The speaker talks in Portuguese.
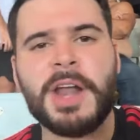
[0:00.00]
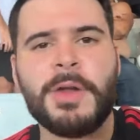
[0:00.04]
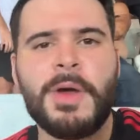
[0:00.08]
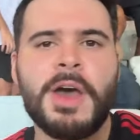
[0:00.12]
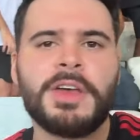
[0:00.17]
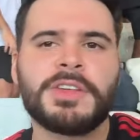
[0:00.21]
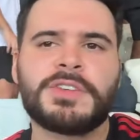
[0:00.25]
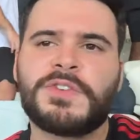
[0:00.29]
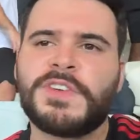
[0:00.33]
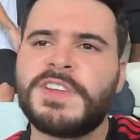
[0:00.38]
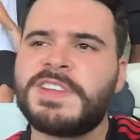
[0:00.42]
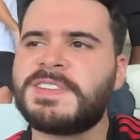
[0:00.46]
não é
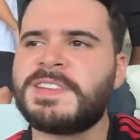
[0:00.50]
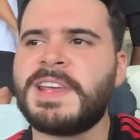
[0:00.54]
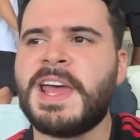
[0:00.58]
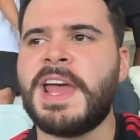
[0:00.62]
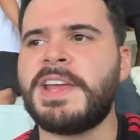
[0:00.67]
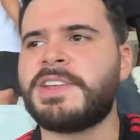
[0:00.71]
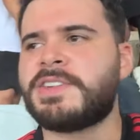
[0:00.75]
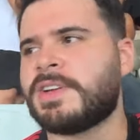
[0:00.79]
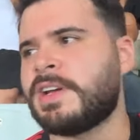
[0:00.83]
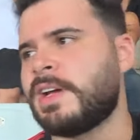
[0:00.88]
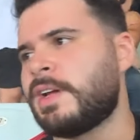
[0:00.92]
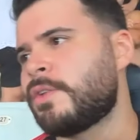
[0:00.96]
o
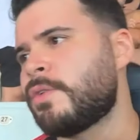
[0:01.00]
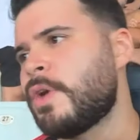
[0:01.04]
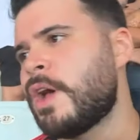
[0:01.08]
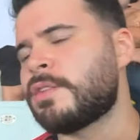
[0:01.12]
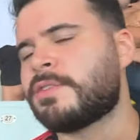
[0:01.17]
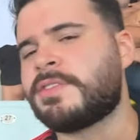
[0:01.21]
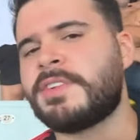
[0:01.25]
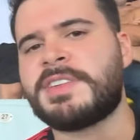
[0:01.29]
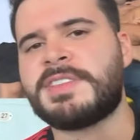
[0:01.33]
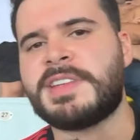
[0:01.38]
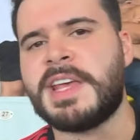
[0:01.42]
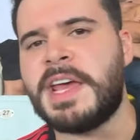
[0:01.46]
suficiente, não é o
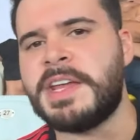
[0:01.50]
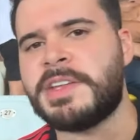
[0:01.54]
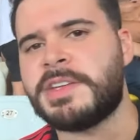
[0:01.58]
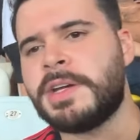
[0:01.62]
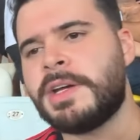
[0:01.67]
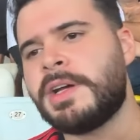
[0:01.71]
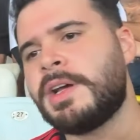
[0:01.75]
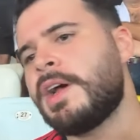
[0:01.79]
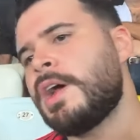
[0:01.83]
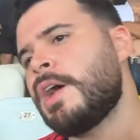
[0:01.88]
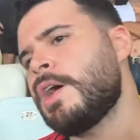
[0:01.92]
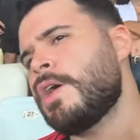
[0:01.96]
suficiente.
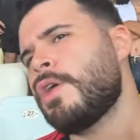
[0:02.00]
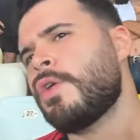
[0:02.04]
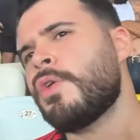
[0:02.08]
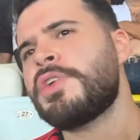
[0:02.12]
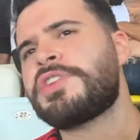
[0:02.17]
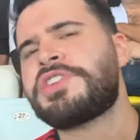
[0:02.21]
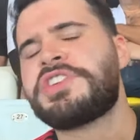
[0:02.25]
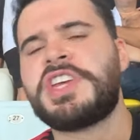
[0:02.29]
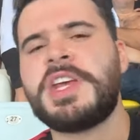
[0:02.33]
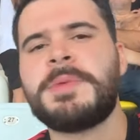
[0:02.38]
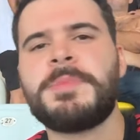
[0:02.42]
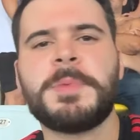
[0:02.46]
O
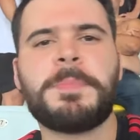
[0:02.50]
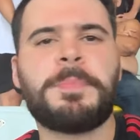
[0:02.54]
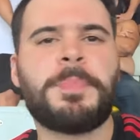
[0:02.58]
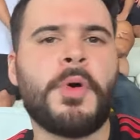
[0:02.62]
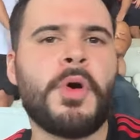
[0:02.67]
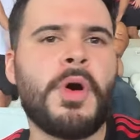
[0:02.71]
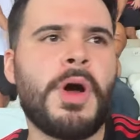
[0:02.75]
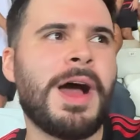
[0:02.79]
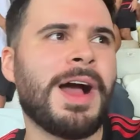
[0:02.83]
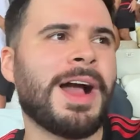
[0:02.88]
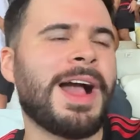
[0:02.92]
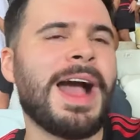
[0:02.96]
time,
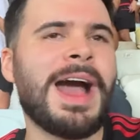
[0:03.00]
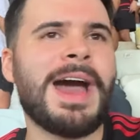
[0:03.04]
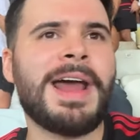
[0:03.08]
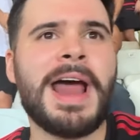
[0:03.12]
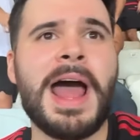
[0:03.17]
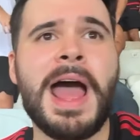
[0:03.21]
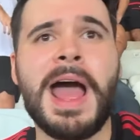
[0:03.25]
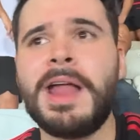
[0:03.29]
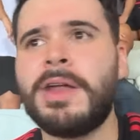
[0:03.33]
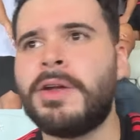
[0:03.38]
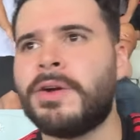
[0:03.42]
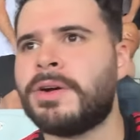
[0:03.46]
porra,
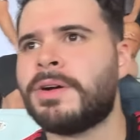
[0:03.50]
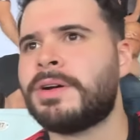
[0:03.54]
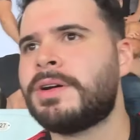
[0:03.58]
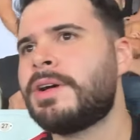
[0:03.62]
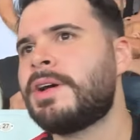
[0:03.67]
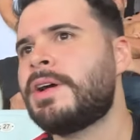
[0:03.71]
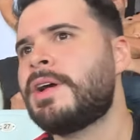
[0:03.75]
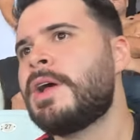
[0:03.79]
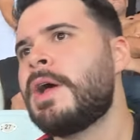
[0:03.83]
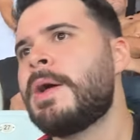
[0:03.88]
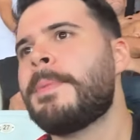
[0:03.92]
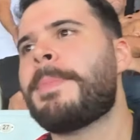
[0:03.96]
caralho,
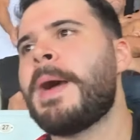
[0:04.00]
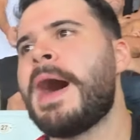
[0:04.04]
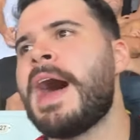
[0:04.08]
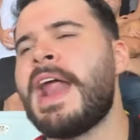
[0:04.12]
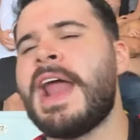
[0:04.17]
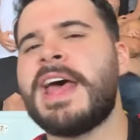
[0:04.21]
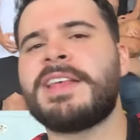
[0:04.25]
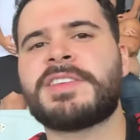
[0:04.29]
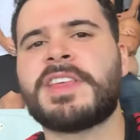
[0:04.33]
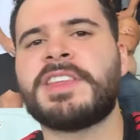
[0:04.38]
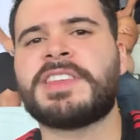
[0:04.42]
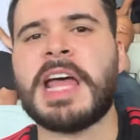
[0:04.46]

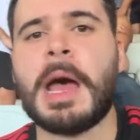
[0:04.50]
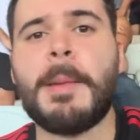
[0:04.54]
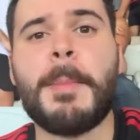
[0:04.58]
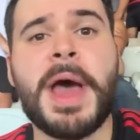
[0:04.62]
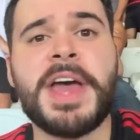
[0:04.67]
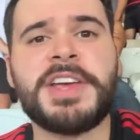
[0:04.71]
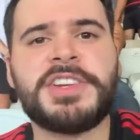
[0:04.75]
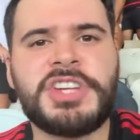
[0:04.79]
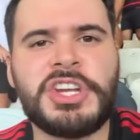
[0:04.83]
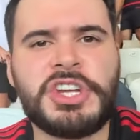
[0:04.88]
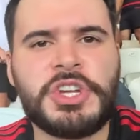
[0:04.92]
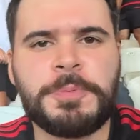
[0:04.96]
parece que tá
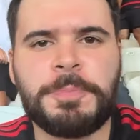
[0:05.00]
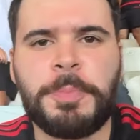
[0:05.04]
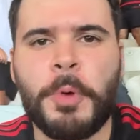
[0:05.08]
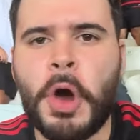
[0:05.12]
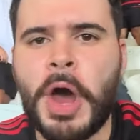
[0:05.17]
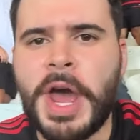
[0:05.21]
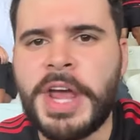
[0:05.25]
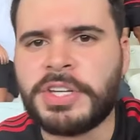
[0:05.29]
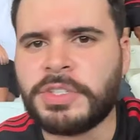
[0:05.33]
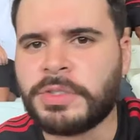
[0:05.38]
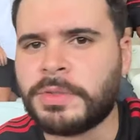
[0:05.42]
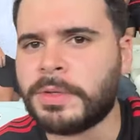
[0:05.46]
mais
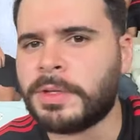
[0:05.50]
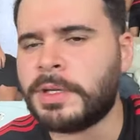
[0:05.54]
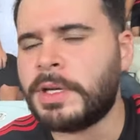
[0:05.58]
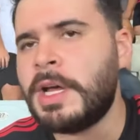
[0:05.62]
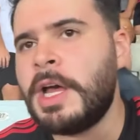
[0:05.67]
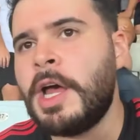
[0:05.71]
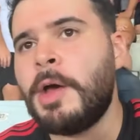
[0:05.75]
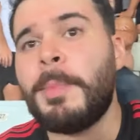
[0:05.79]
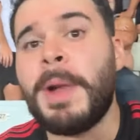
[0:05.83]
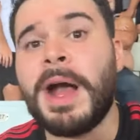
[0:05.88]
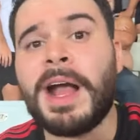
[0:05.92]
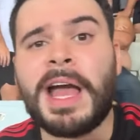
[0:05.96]
disposto.
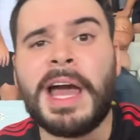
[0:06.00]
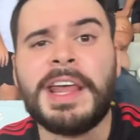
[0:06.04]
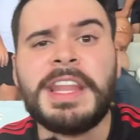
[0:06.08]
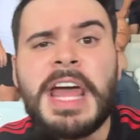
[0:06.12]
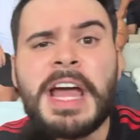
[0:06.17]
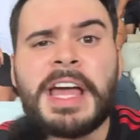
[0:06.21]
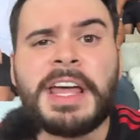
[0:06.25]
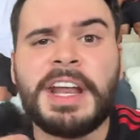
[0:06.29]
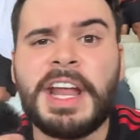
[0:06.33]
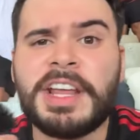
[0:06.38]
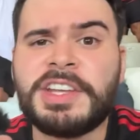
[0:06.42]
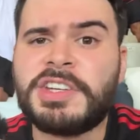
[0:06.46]
Mas cadê a
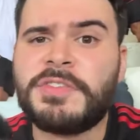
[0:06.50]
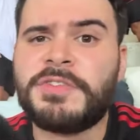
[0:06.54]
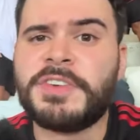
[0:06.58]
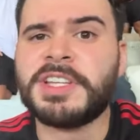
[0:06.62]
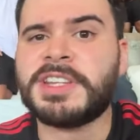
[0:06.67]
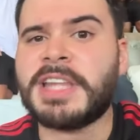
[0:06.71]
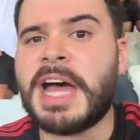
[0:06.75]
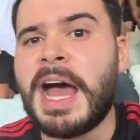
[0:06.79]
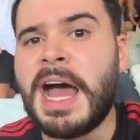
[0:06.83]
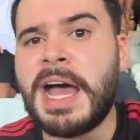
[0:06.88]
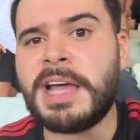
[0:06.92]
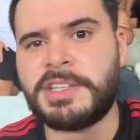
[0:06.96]

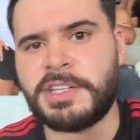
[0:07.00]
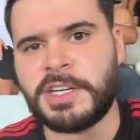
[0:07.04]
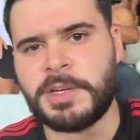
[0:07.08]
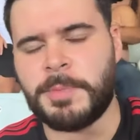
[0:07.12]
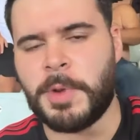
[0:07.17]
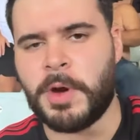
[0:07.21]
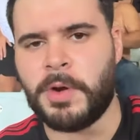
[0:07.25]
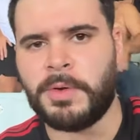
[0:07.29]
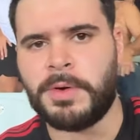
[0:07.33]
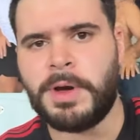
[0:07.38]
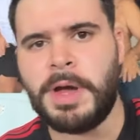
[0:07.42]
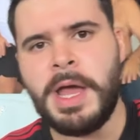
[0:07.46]
criatividade,
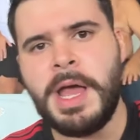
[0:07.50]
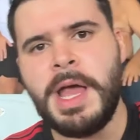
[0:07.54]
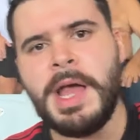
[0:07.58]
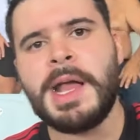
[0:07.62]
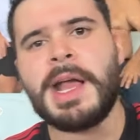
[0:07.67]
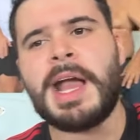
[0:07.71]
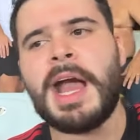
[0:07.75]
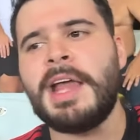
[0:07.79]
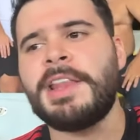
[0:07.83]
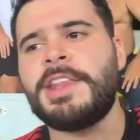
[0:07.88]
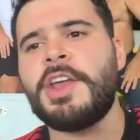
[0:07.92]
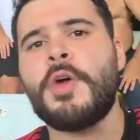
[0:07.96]
irmão?
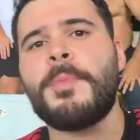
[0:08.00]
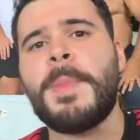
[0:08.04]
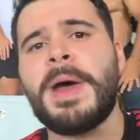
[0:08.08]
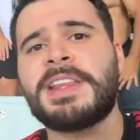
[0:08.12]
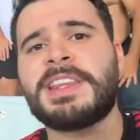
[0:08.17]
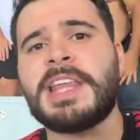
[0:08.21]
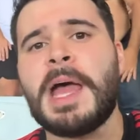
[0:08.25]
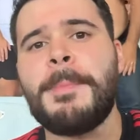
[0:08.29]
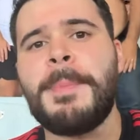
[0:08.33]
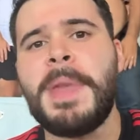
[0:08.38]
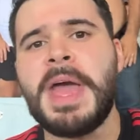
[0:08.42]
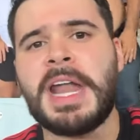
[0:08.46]
Cadê uma
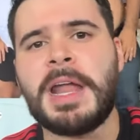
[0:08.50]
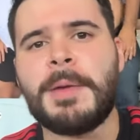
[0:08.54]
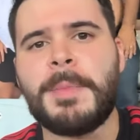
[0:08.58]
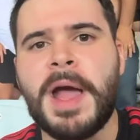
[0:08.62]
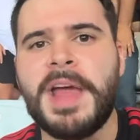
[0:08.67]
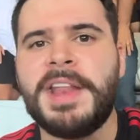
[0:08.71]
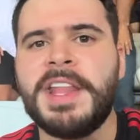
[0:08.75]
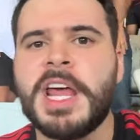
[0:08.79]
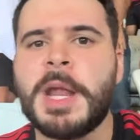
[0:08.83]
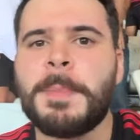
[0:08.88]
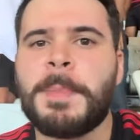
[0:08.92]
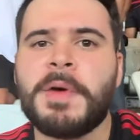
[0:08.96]
tabela
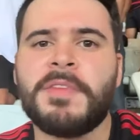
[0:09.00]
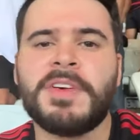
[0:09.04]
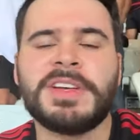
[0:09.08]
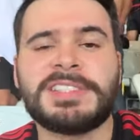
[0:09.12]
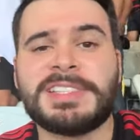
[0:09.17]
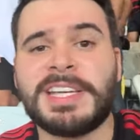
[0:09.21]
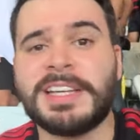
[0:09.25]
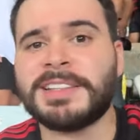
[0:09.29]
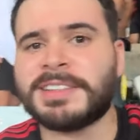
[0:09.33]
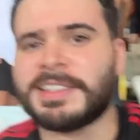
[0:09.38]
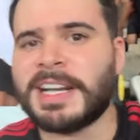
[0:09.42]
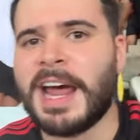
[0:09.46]
maneira para
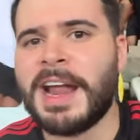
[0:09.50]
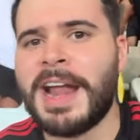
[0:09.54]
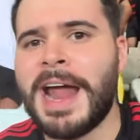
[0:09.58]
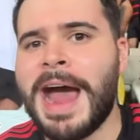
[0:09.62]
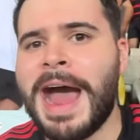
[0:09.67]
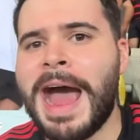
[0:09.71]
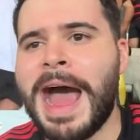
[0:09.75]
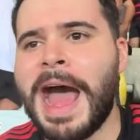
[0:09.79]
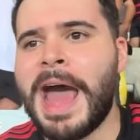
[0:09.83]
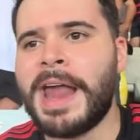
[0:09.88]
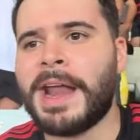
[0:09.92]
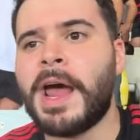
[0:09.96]
você entrar na
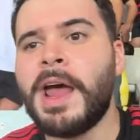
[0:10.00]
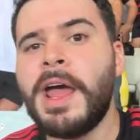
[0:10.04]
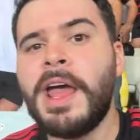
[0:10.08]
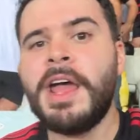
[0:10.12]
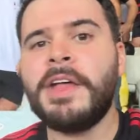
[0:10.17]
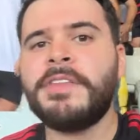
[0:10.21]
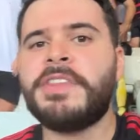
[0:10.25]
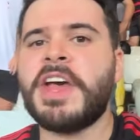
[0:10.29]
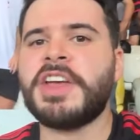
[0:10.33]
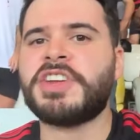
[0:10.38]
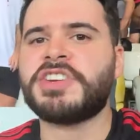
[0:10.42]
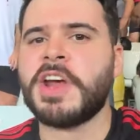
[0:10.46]
área,
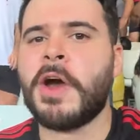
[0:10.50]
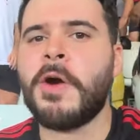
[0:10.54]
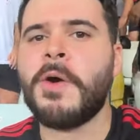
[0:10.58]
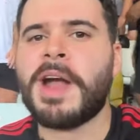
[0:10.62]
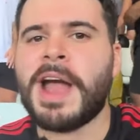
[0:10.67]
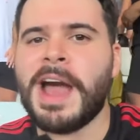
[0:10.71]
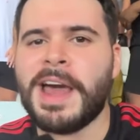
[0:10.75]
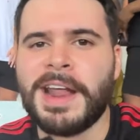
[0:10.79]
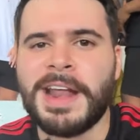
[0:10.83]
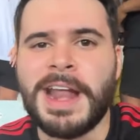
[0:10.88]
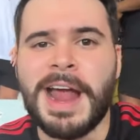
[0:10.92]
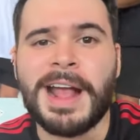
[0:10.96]
deixar o
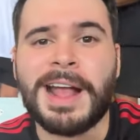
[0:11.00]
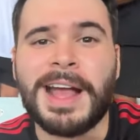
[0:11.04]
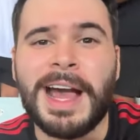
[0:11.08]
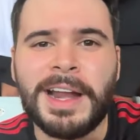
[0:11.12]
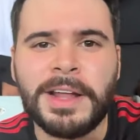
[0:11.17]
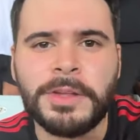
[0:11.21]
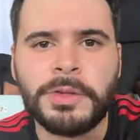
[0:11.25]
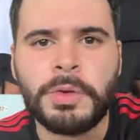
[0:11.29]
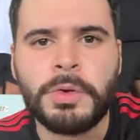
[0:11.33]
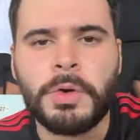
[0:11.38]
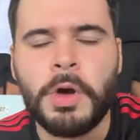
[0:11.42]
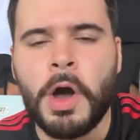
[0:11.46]
cara na
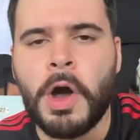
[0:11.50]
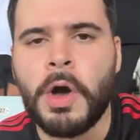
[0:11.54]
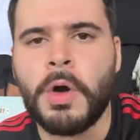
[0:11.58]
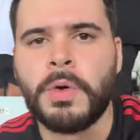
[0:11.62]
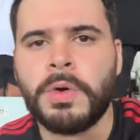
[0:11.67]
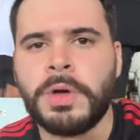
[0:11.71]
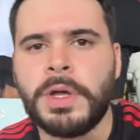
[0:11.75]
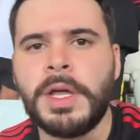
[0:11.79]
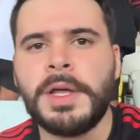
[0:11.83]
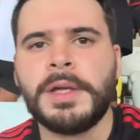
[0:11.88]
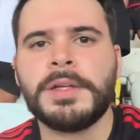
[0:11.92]
cara do gol?